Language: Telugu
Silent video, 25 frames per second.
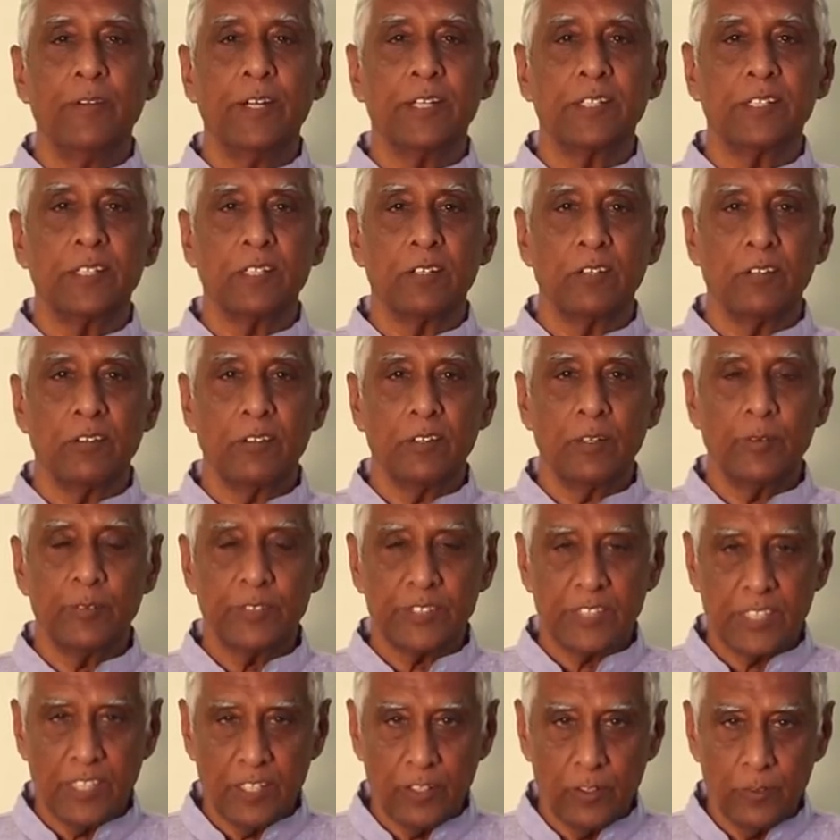ప్రేక్షకులకు
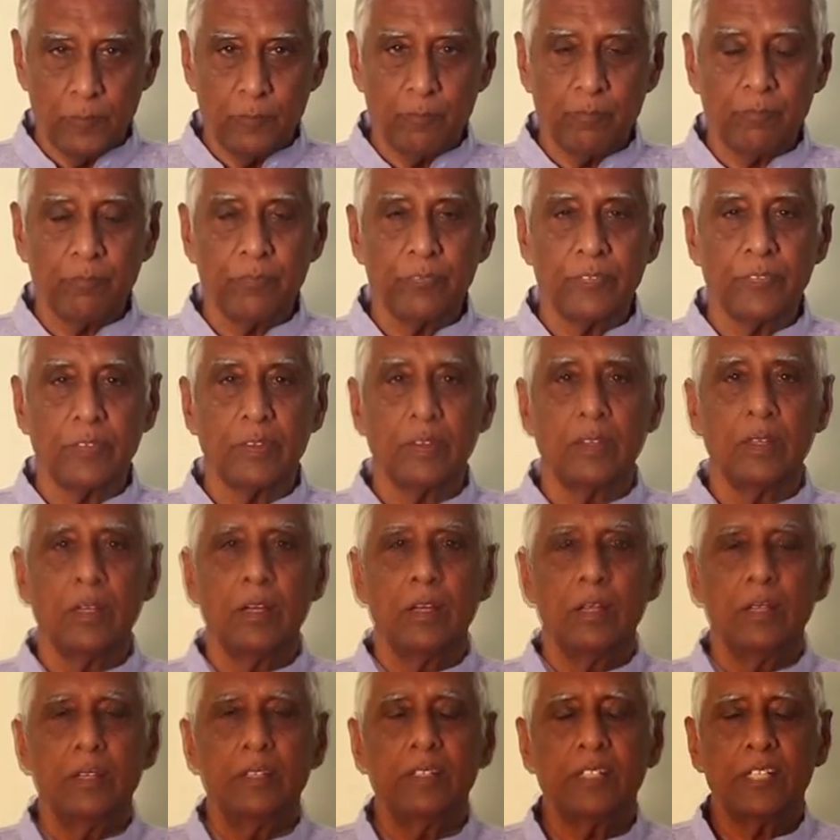నమస్కారం
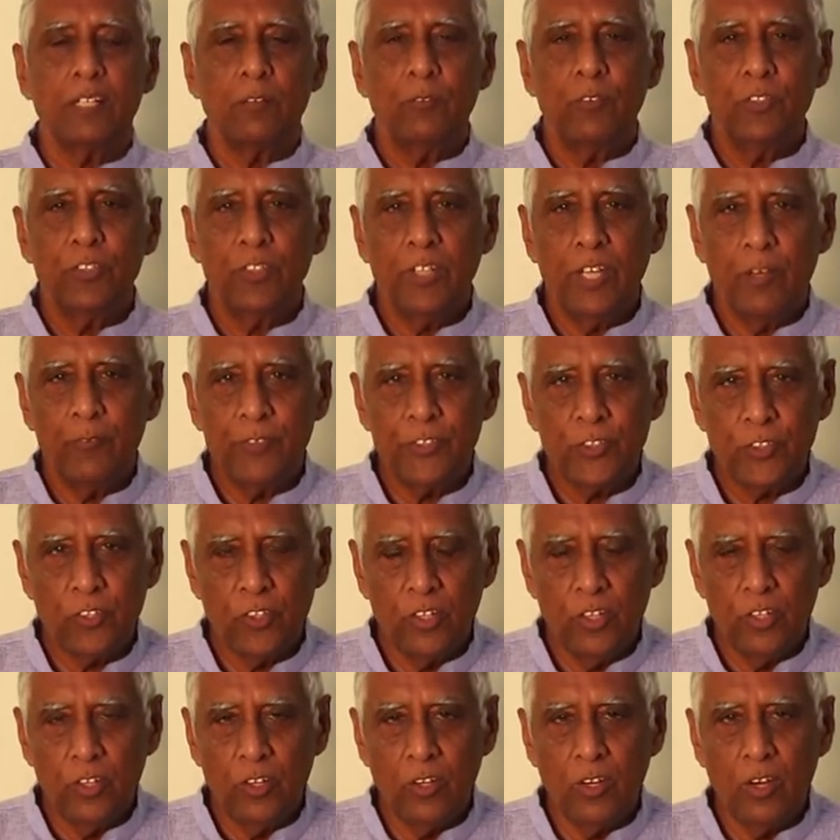ఇంతకుముందు
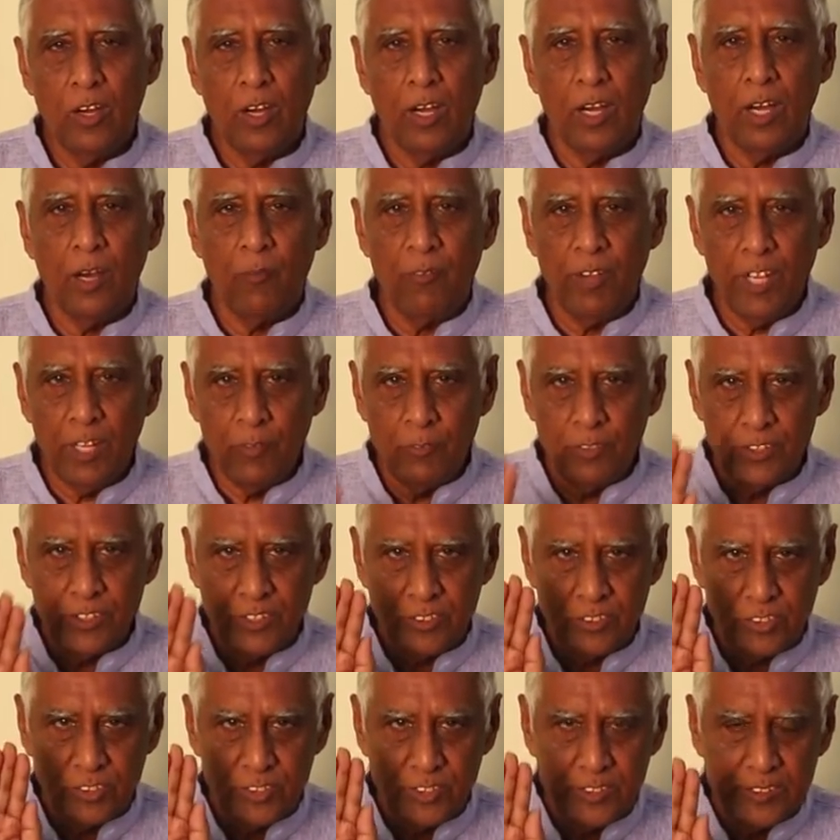ఎపిసోడ్లో
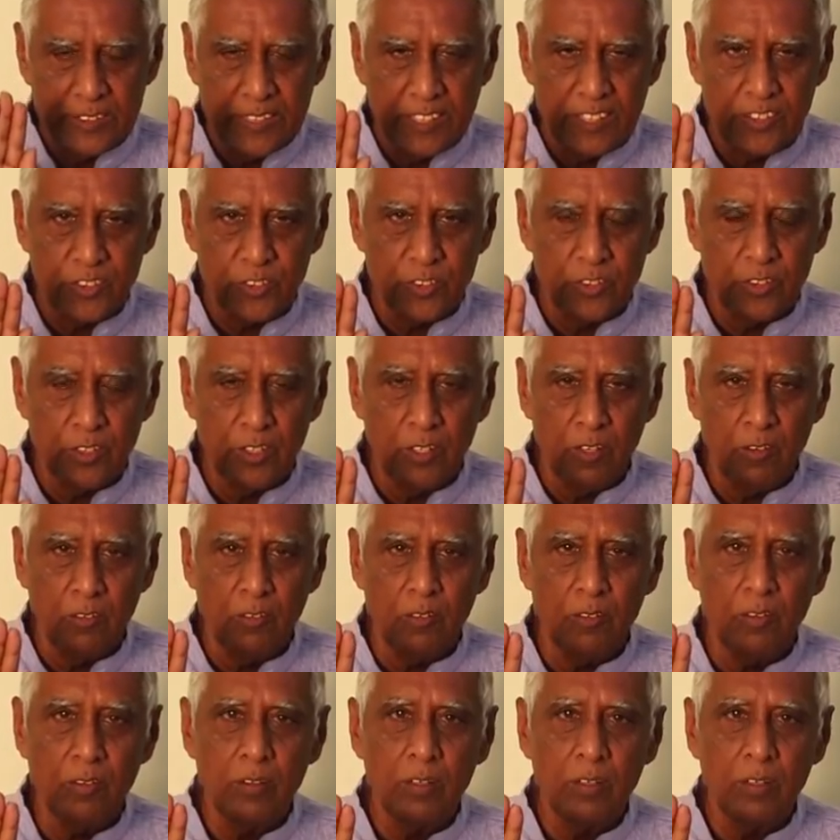అభయముద్ర కోసం తెలుసుకుందాం